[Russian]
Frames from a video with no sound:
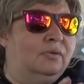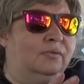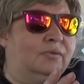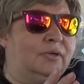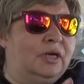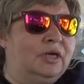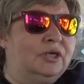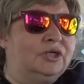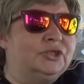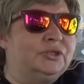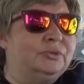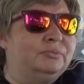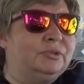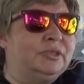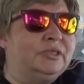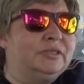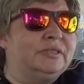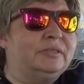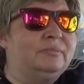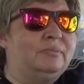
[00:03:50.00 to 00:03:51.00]
В каждом
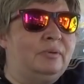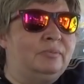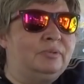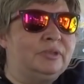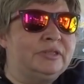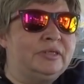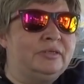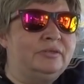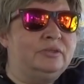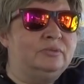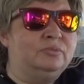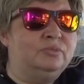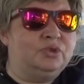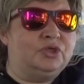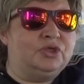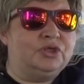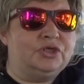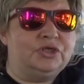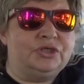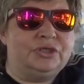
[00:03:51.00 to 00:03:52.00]
детском образовательном
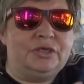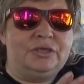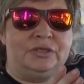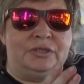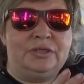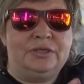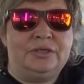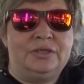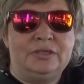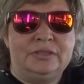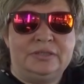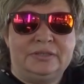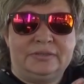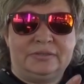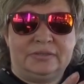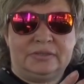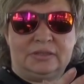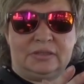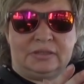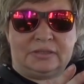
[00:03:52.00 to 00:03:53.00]
учреждении есть
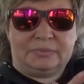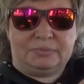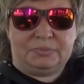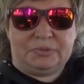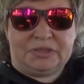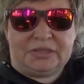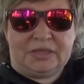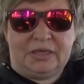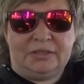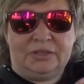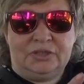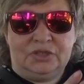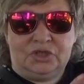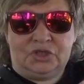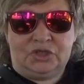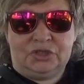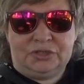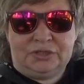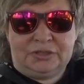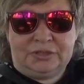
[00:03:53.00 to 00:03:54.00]
расписание
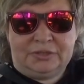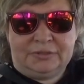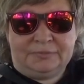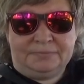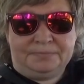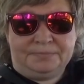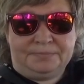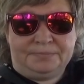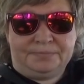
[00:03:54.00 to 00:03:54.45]
жизни –